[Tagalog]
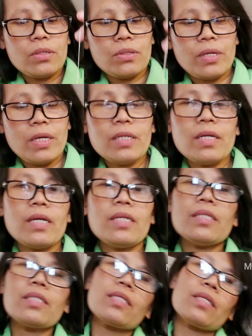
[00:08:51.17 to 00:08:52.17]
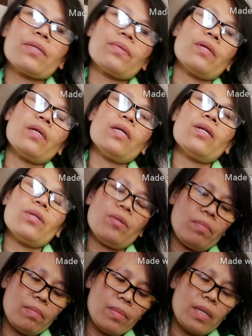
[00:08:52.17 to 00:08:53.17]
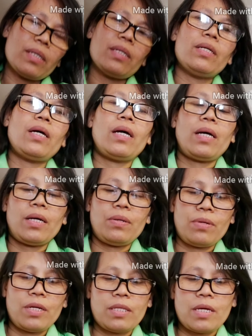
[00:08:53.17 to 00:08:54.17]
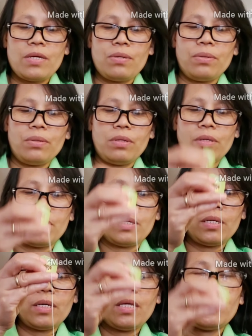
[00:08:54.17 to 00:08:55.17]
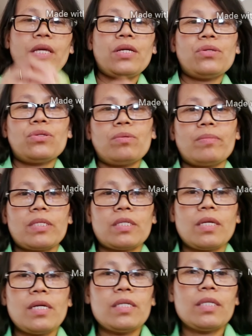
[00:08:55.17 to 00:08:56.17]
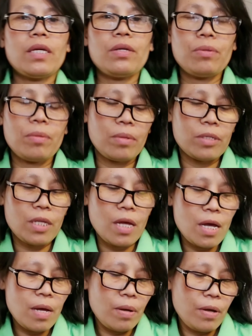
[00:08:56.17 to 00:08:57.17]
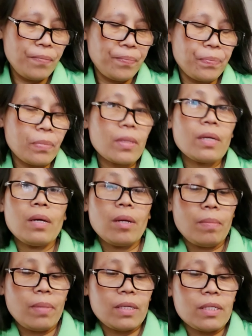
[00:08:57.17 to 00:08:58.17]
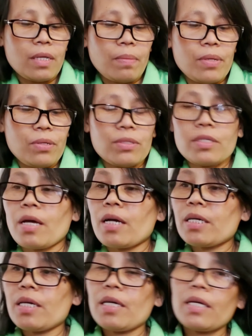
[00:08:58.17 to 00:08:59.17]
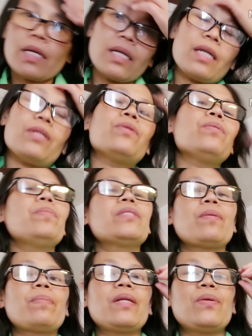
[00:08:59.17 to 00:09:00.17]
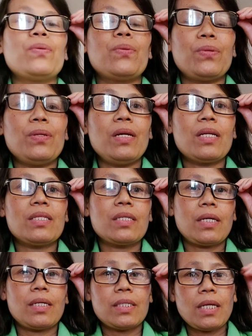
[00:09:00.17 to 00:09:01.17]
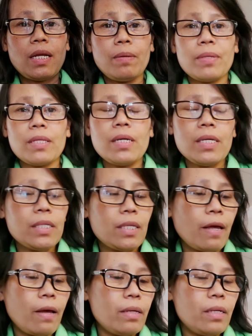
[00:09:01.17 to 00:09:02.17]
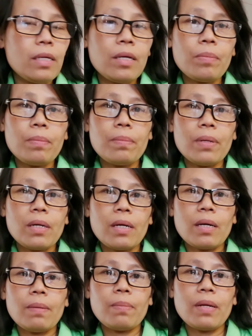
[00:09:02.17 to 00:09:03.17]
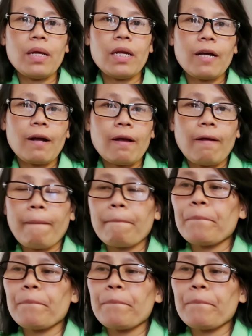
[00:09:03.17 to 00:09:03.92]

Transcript: So, ayun guys. Mag, ano na tayo. Thank you so much guys sa yung sa pagsama niyo sa akin ano, sa panonood at saka salamat guys sa hindi ka pa nga pala naka